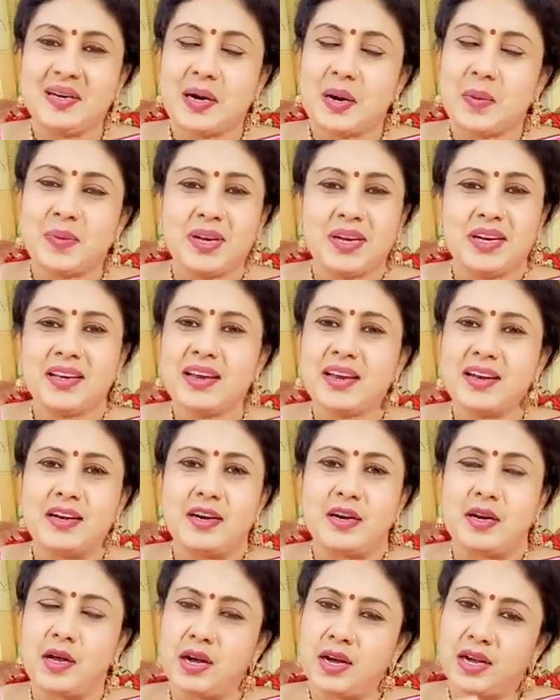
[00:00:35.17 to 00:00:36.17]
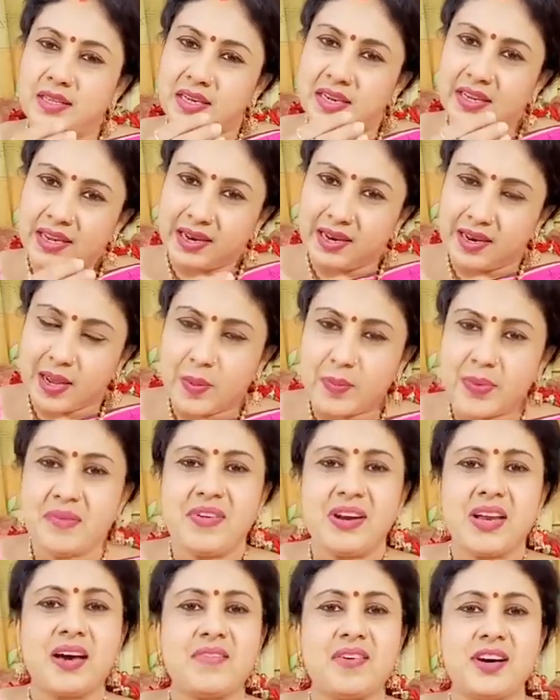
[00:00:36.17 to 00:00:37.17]
அப்படின்னு இருக்காங்க அதில் எல்லாமே
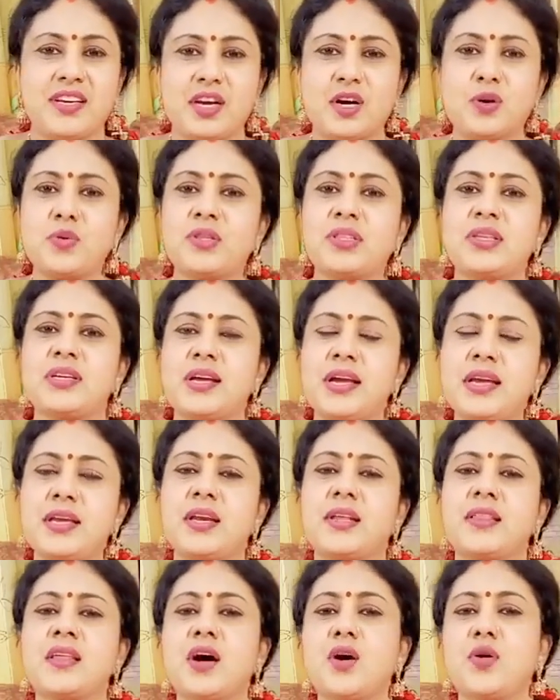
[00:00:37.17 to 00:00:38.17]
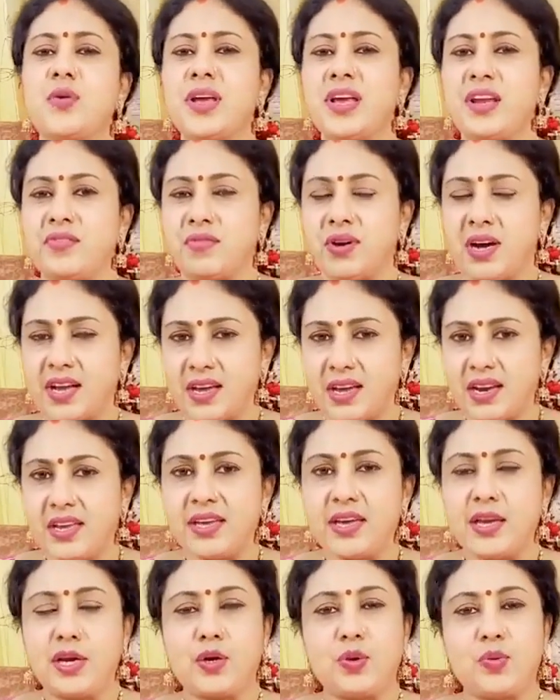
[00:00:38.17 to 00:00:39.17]
விழாவாரியா கொடுத்துருக்கேன் இருந்தால் கூட என்
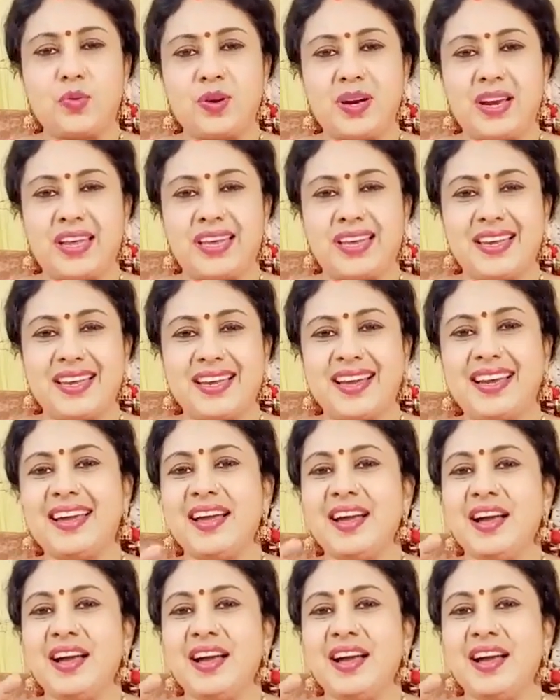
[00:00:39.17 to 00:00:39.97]
வாயால் கேட்கணும்னு நினைக்கிறீங்க